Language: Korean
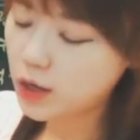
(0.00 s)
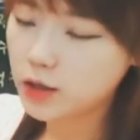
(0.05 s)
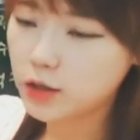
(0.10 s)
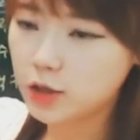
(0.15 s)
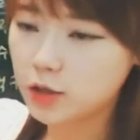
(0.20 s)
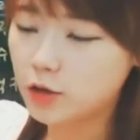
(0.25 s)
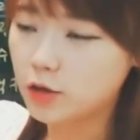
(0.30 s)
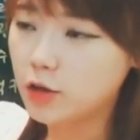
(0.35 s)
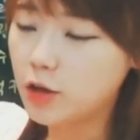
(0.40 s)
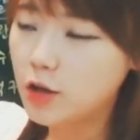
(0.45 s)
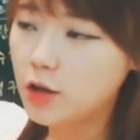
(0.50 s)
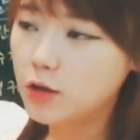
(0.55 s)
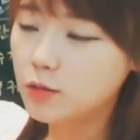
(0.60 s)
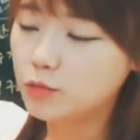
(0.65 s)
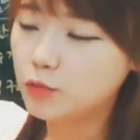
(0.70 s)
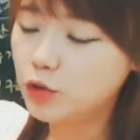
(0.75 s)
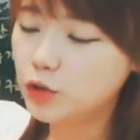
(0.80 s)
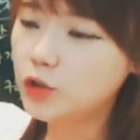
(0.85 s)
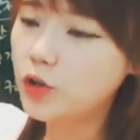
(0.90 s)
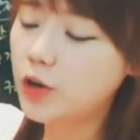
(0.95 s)
이런
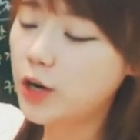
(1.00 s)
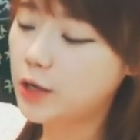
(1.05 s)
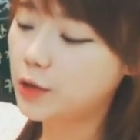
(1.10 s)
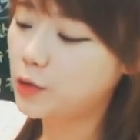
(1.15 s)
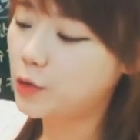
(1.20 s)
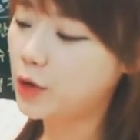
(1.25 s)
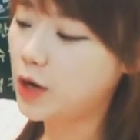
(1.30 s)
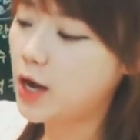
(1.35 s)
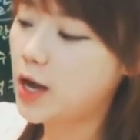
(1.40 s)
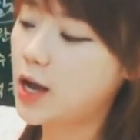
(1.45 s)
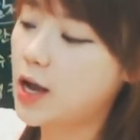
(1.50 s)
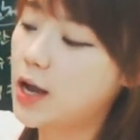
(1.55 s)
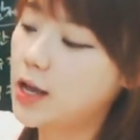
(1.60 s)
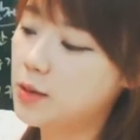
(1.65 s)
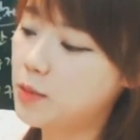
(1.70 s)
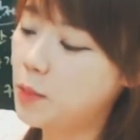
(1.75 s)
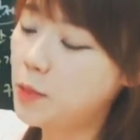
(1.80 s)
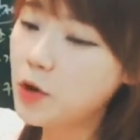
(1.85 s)
문서라던가 아니면